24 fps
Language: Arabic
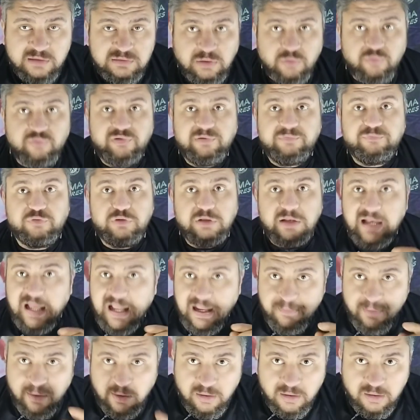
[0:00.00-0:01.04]
توظيفه
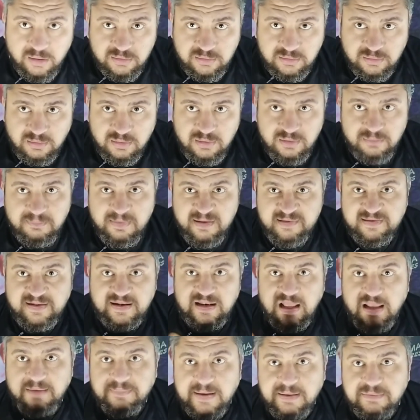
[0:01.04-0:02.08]
للعيبه غلط بس
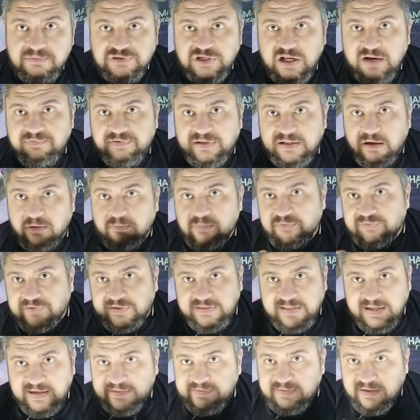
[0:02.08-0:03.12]
اللعيبه دي مش عارفه تعمل
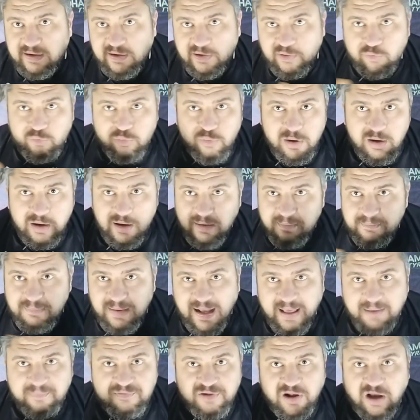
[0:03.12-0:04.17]
بصين ثلاثه جوه
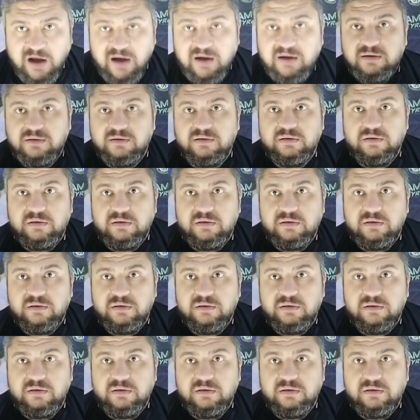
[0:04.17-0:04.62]
الملعب صح